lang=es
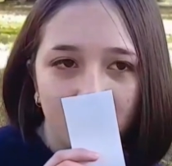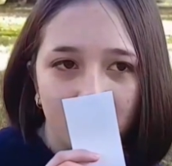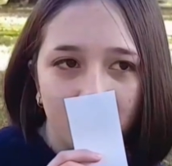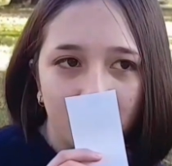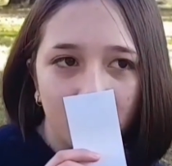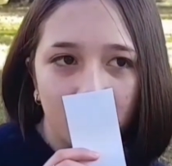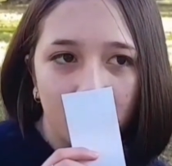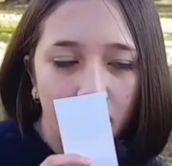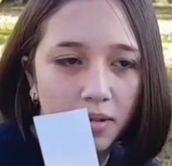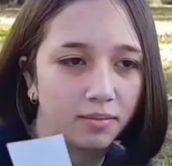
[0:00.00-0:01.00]
¿Qué te
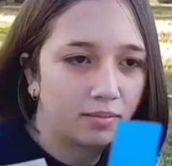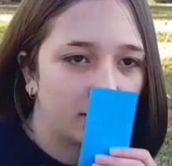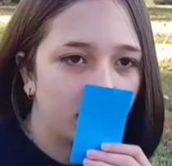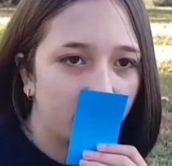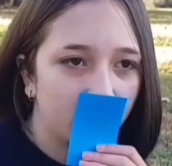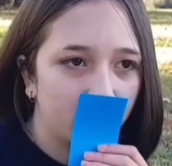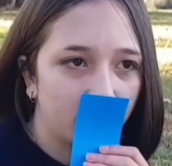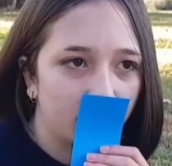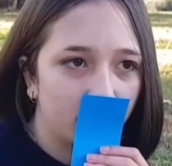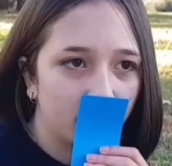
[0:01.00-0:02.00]
gustaría que tuviera el chico con el que